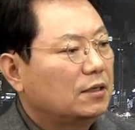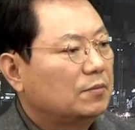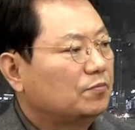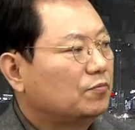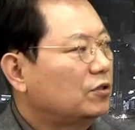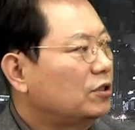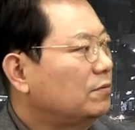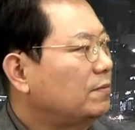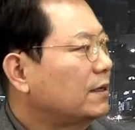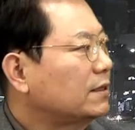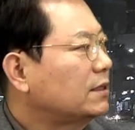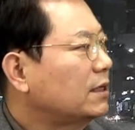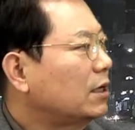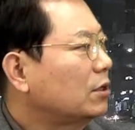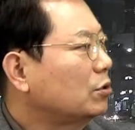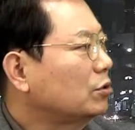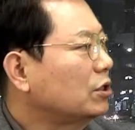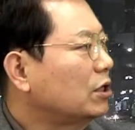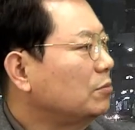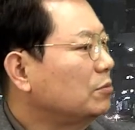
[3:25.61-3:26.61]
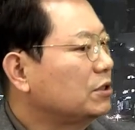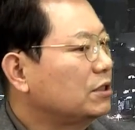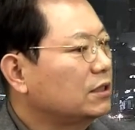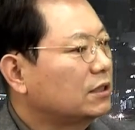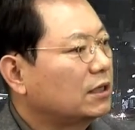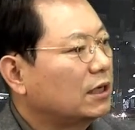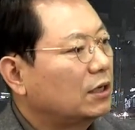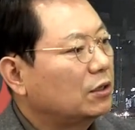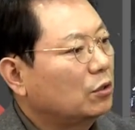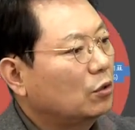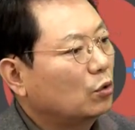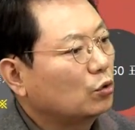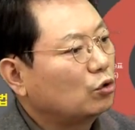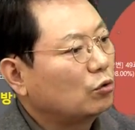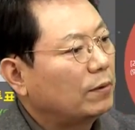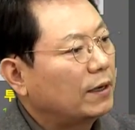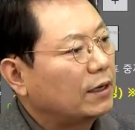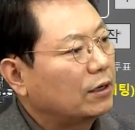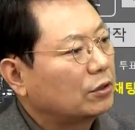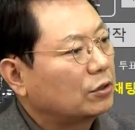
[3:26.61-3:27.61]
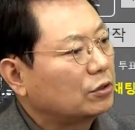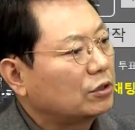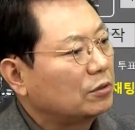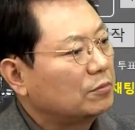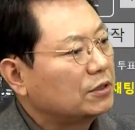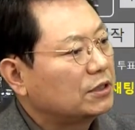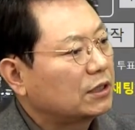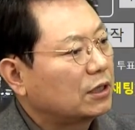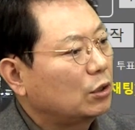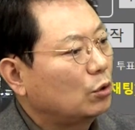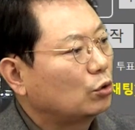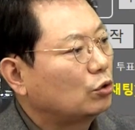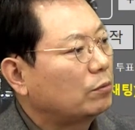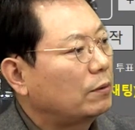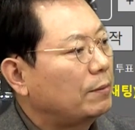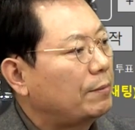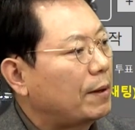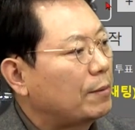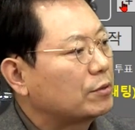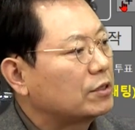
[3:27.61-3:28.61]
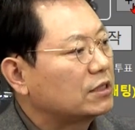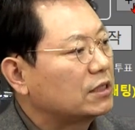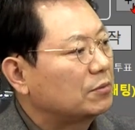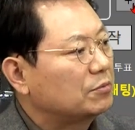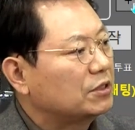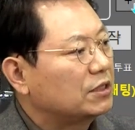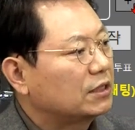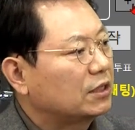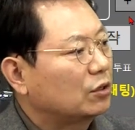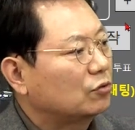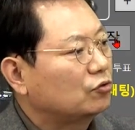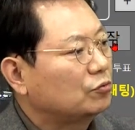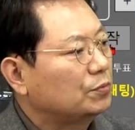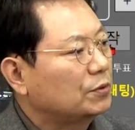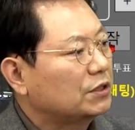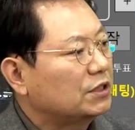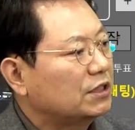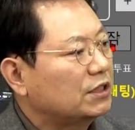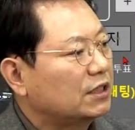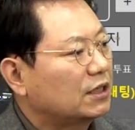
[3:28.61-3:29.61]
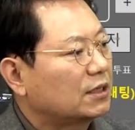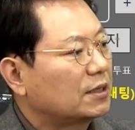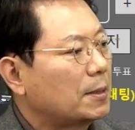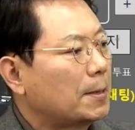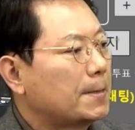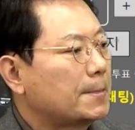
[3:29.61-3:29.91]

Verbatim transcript: 블박차가 더 잘못일까요? 오토바이가 더 잘못일까요? 오토바이 100% 잘못일까요? 투표 시작.